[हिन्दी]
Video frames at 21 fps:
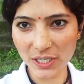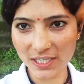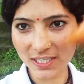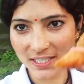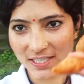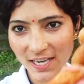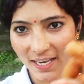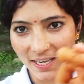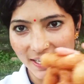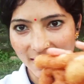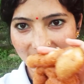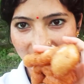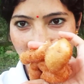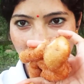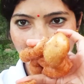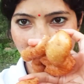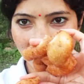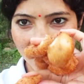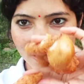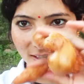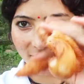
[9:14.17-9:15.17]
ये श्याली
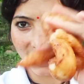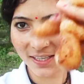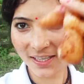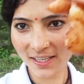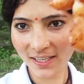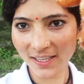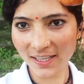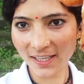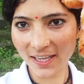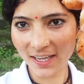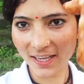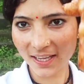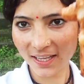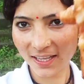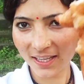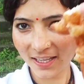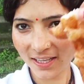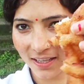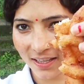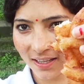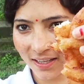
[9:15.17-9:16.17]
ये
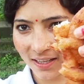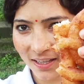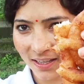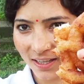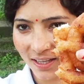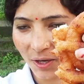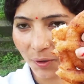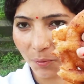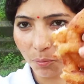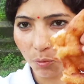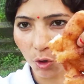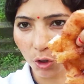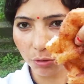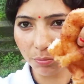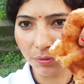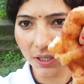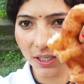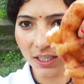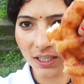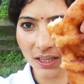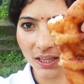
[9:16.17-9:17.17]
बहुत
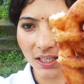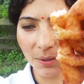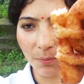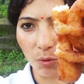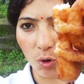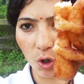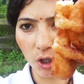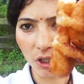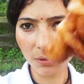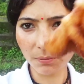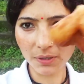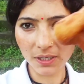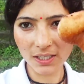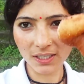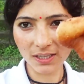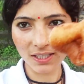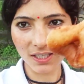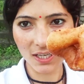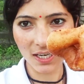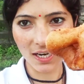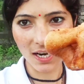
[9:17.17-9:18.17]
बड़ी थी बहुत ही
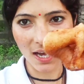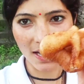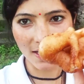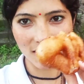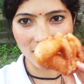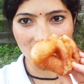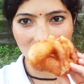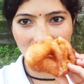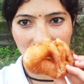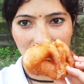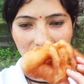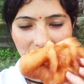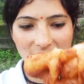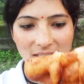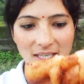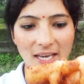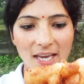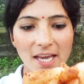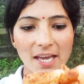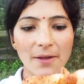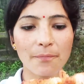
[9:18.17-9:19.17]
बड़ी थी ये लास्ट की
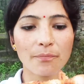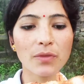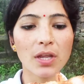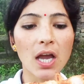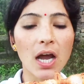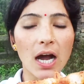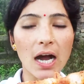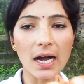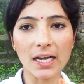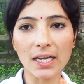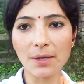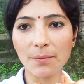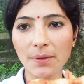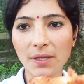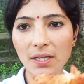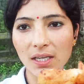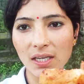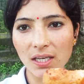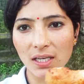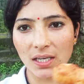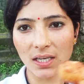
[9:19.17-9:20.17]
बची है आगे
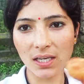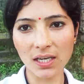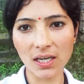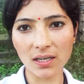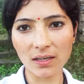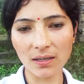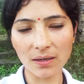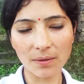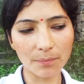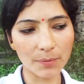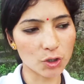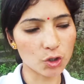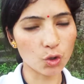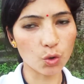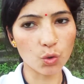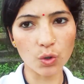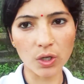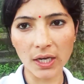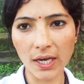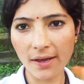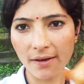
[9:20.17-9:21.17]
मैंने बच्चों
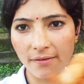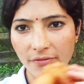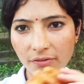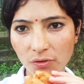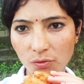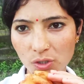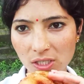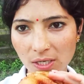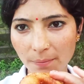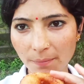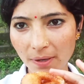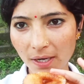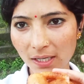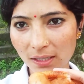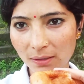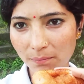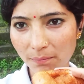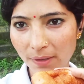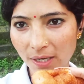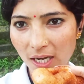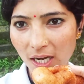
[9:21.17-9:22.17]
को खिलाया फिर उसके
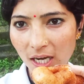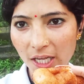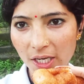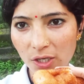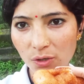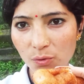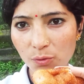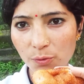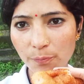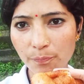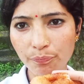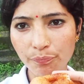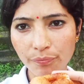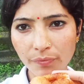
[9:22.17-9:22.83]
बाद मैं खा रही हूँ